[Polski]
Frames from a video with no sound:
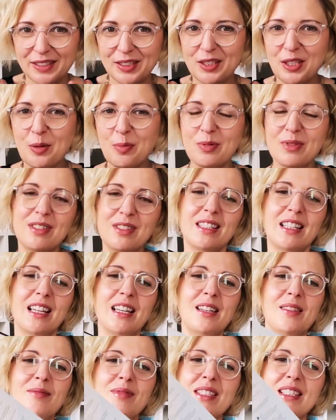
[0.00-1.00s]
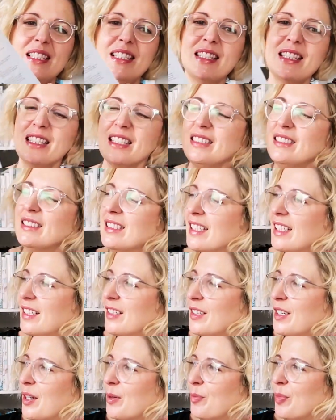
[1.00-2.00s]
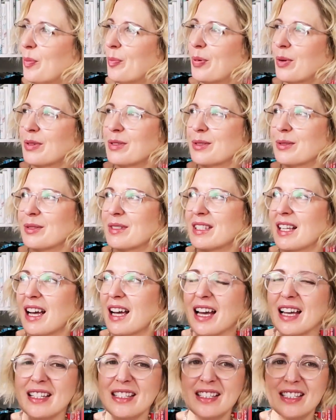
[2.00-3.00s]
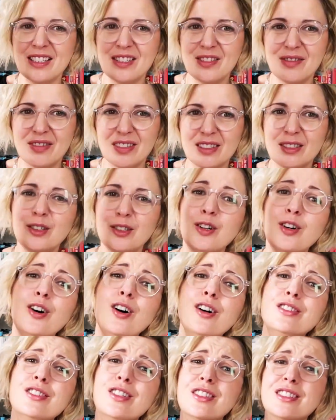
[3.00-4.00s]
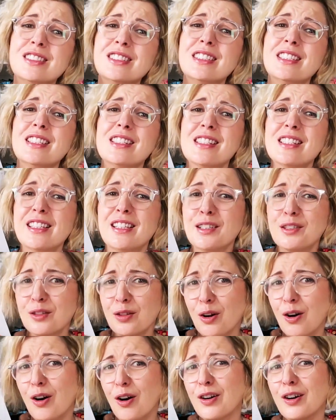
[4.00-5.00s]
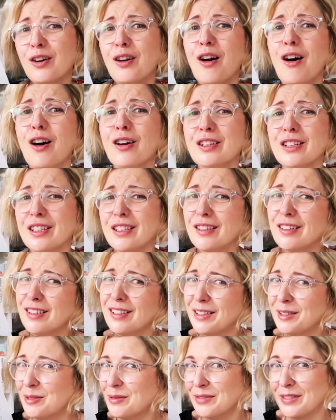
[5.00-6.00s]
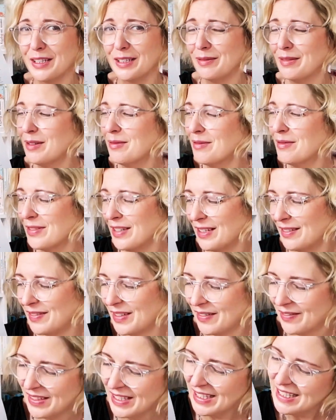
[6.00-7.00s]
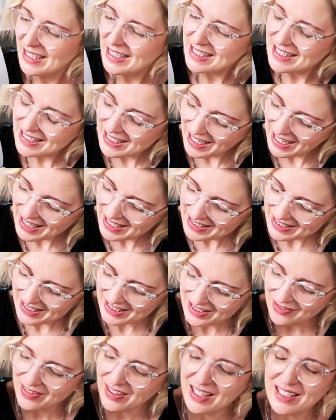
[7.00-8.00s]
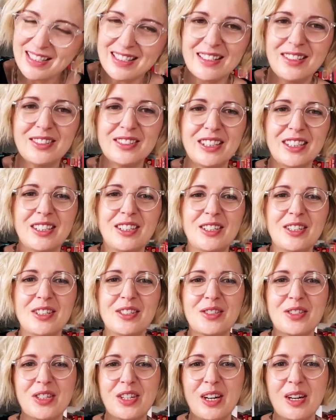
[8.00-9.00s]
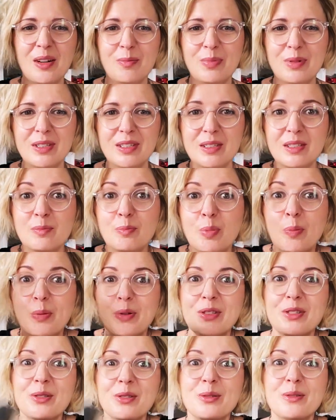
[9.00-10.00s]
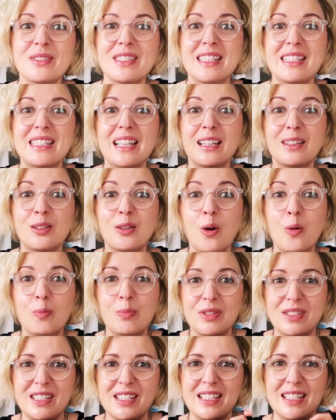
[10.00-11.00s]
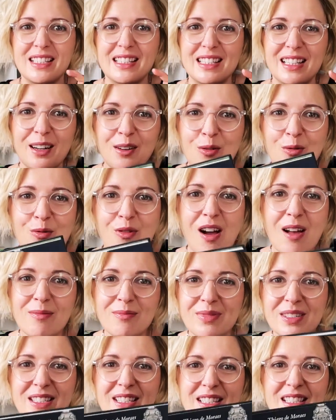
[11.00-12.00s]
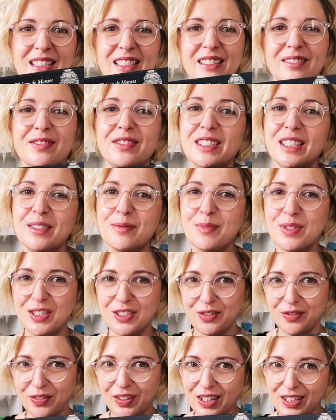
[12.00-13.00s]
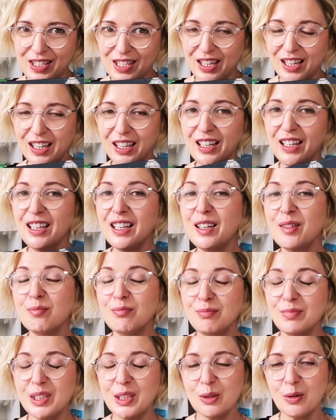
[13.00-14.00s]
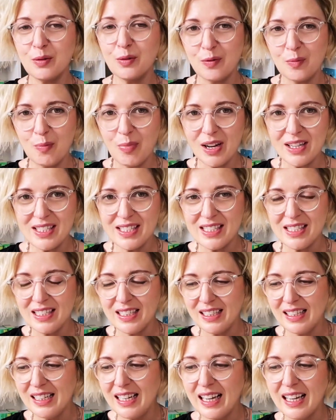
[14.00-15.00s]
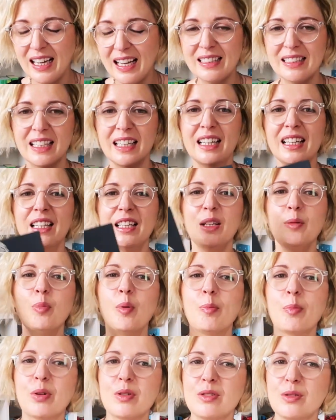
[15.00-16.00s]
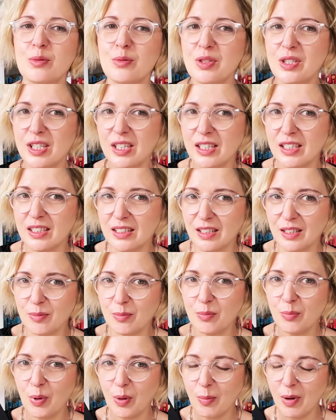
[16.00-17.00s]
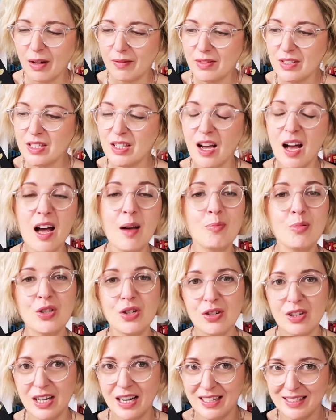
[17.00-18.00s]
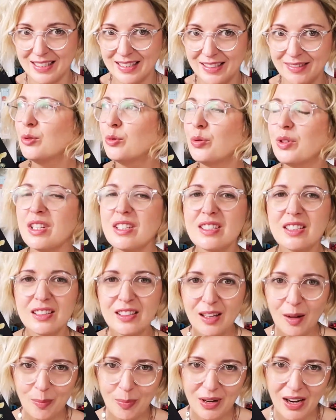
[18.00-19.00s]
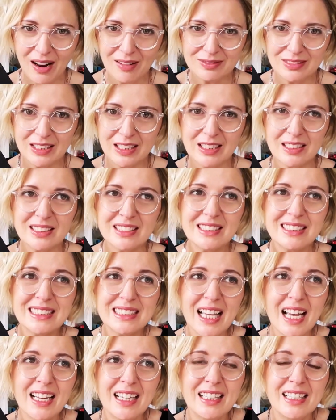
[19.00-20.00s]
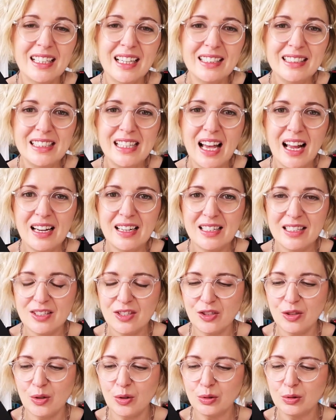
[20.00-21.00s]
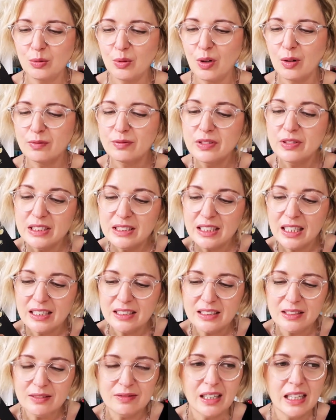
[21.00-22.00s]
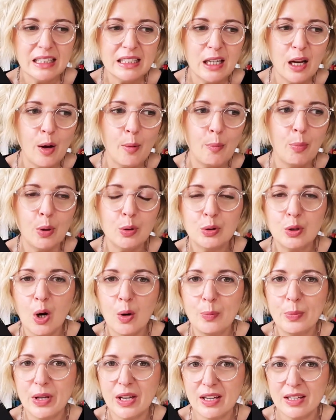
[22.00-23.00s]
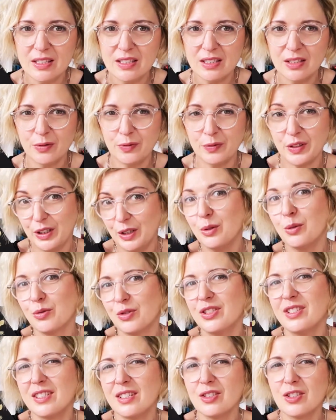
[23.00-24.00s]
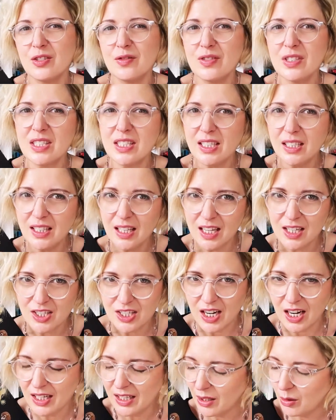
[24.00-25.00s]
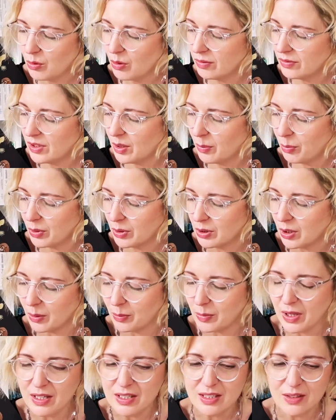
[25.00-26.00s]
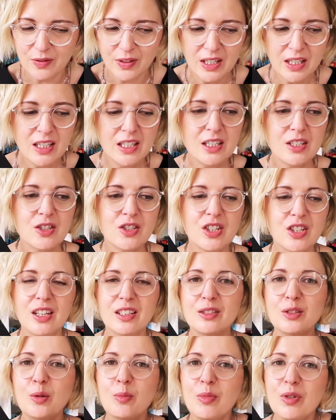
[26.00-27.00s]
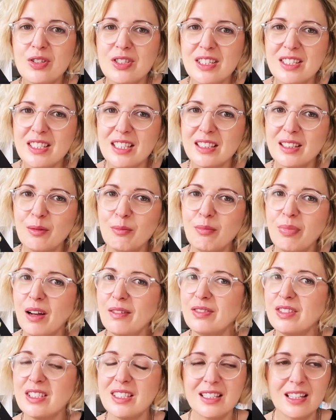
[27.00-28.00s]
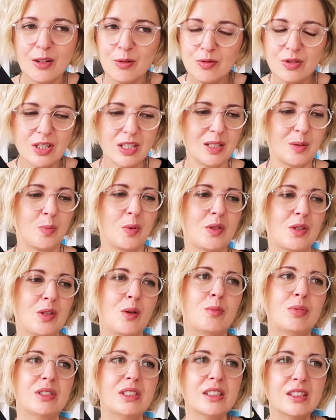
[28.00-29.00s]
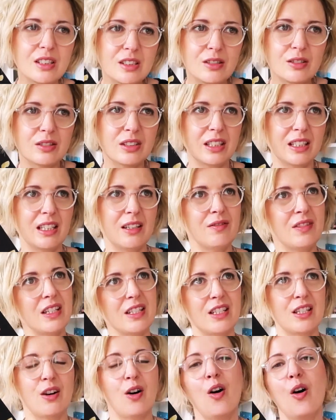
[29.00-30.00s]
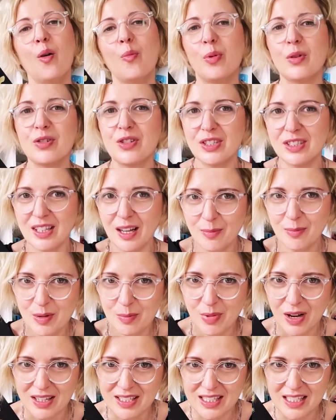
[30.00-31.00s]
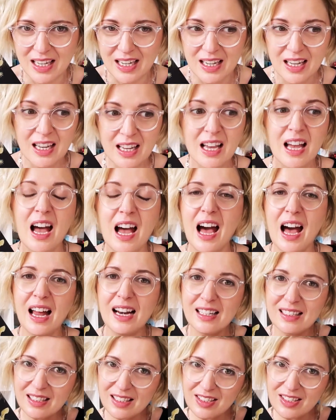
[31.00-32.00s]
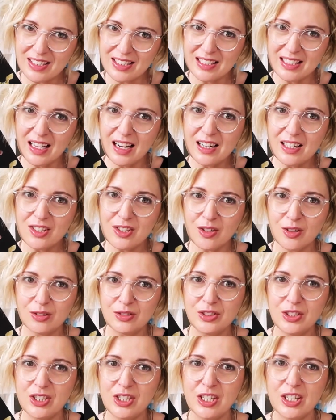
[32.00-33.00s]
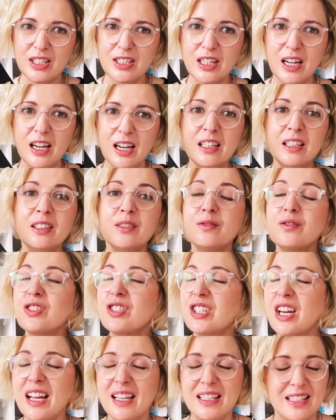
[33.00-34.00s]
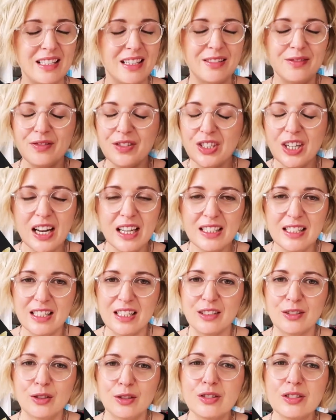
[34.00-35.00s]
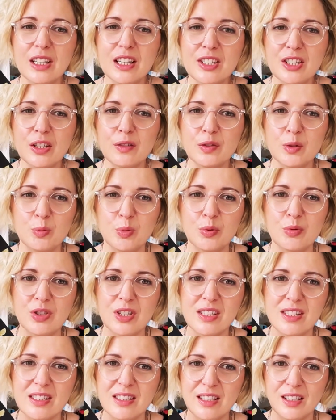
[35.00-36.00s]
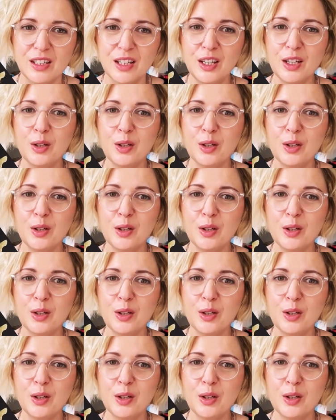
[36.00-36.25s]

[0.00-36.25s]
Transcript: No nie pozostaje mi nic innego, jak po prostu zachęcić Was. O, nordyckie torloki, o, uwielbiam, uwielbiam. Zach zachęcić Was do tego, żeby po prostu zatopić się, zagłębić w tym świecie mitów, baśni, legend i po prostu się tym pobawić. A przy okazji, tu jest naprawdę tak genialne źródło wynajdywania podobieństw i różnic oczywiście też, ale głównie podobieństw, że no można się tym bawić na różne sposoby, nie tylko takie wiecie, o poczytamy baśnie, ale też znaleźć odniesienia wszędzie, wszędzie do naszej współczesnej